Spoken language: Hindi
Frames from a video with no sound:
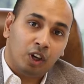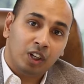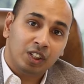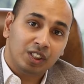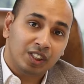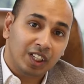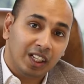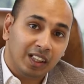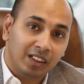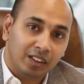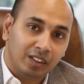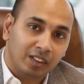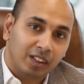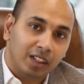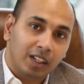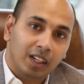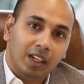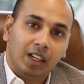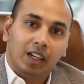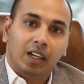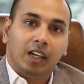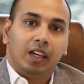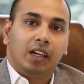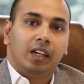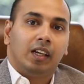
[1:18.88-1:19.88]
और जंत
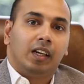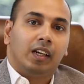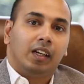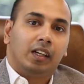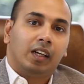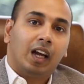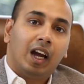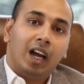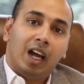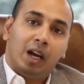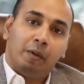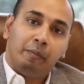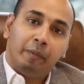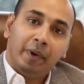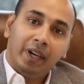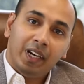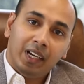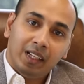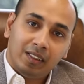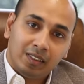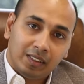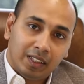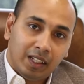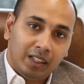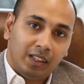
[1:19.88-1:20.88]
का
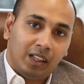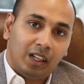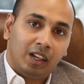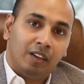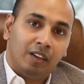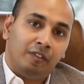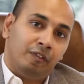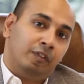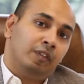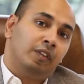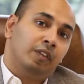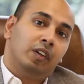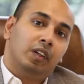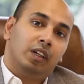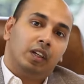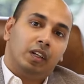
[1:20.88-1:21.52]
अपेंडिक्स की तरफ